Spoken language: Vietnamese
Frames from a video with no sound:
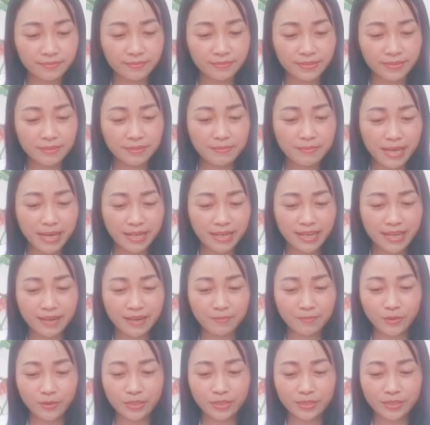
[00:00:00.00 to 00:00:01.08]
các bạn
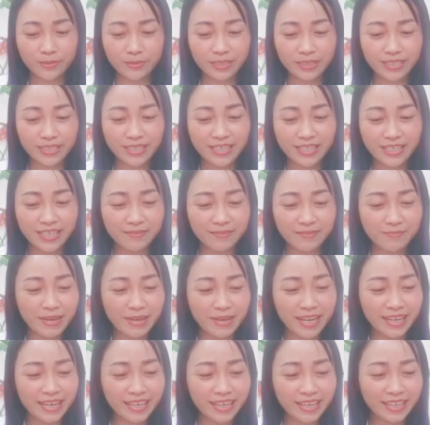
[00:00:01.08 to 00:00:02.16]
là một trong những người
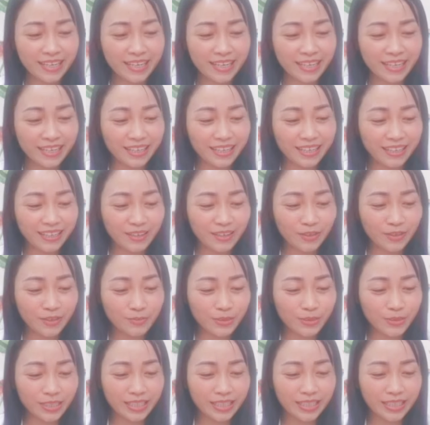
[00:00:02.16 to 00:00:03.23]
mà à, có
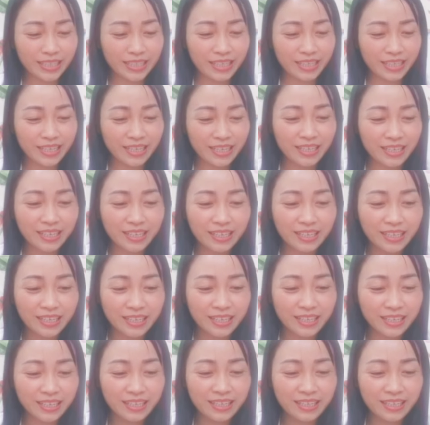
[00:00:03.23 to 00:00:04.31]
một cái à,
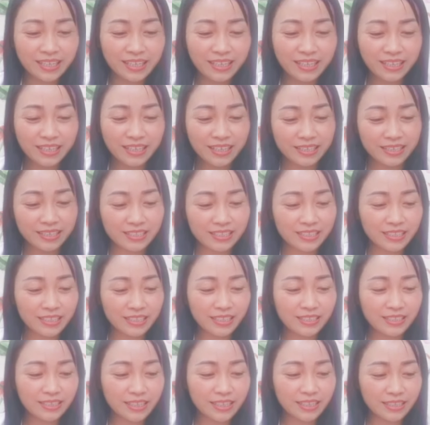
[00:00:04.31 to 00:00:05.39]
trường
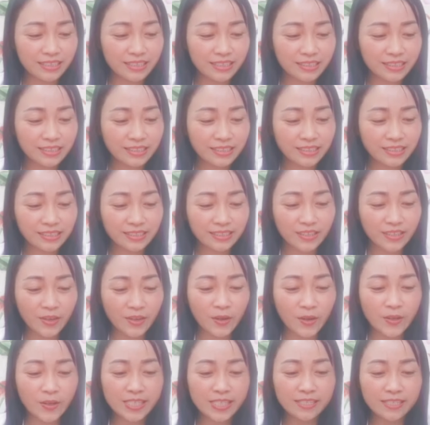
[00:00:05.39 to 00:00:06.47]
năng lượng nó
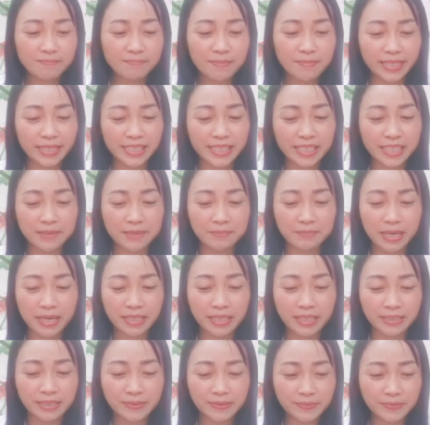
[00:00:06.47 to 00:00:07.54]
có sức mạnh tiềm
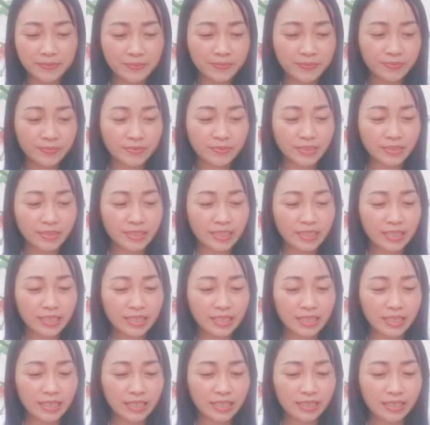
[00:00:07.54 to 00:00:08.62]
ẩn
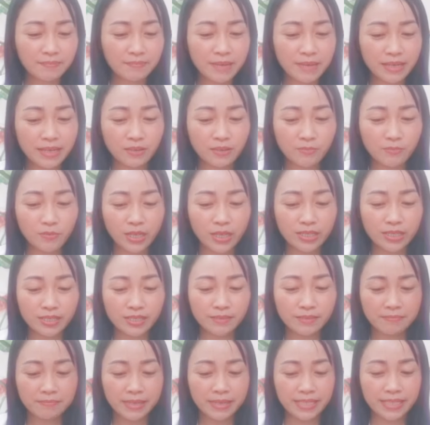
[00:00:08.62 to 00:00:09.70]
à, các bạn có một cái
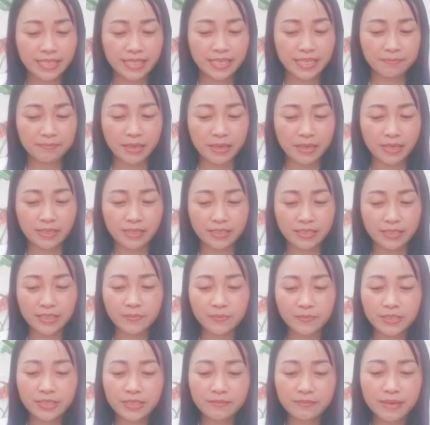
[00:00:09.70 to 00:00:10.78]
sức mạnh tiềm ẩn
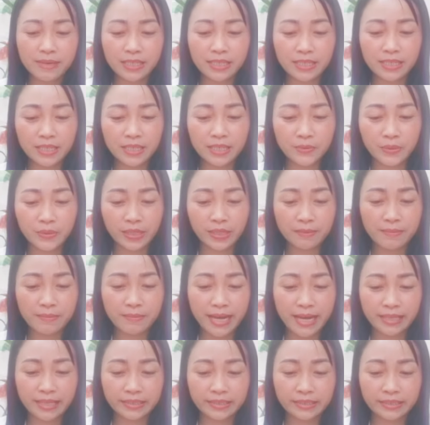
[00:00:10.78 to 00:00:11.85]
trong chính bản thân của các
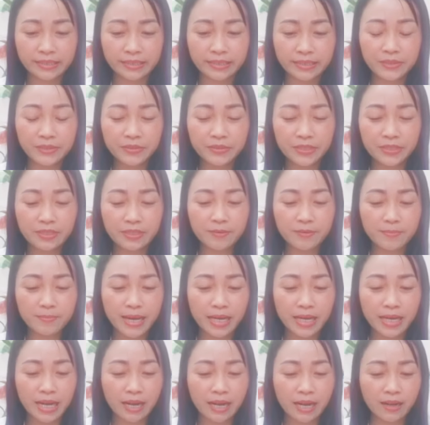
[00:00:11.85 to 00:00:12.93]
bạn nếu như các
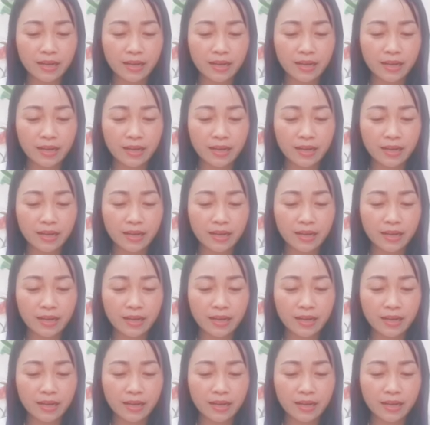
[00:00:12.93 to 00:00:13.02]
bạn